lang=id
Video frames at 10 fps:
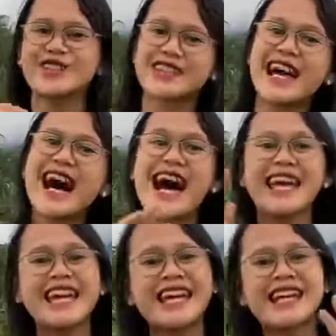tak
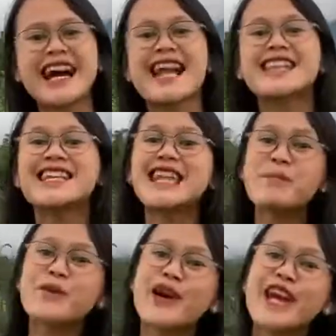ingkar Tetap
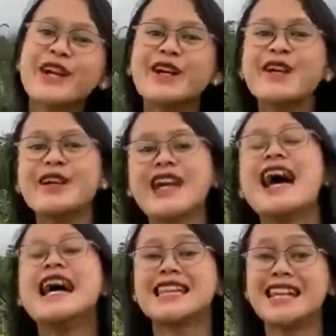ku ikut,
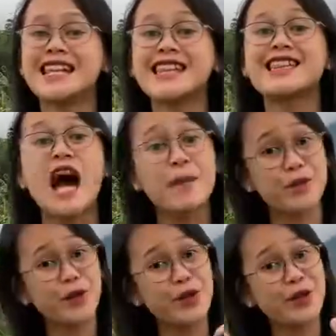tetap
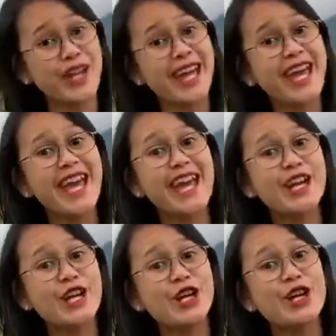ku
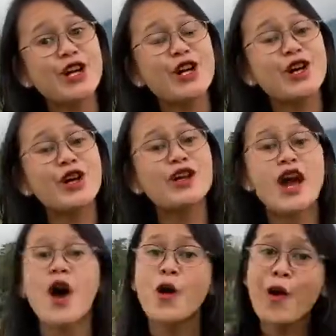ikut
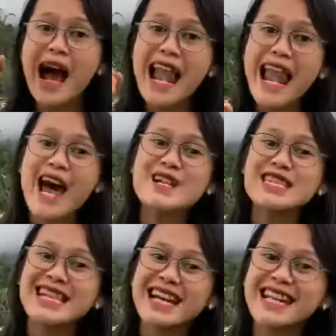Walau
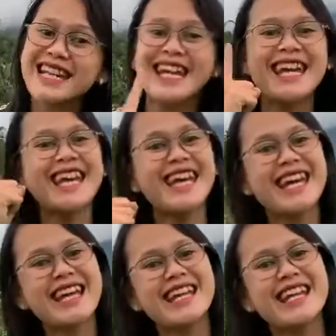
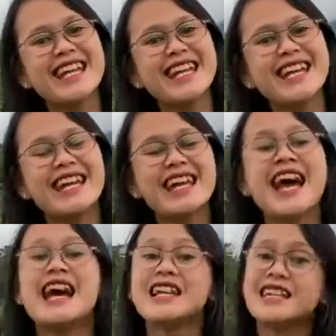sendiri
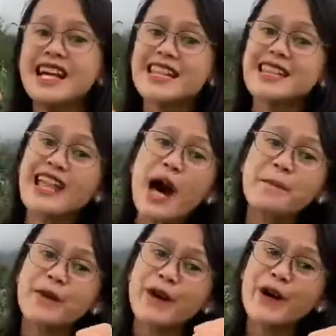Tetap ku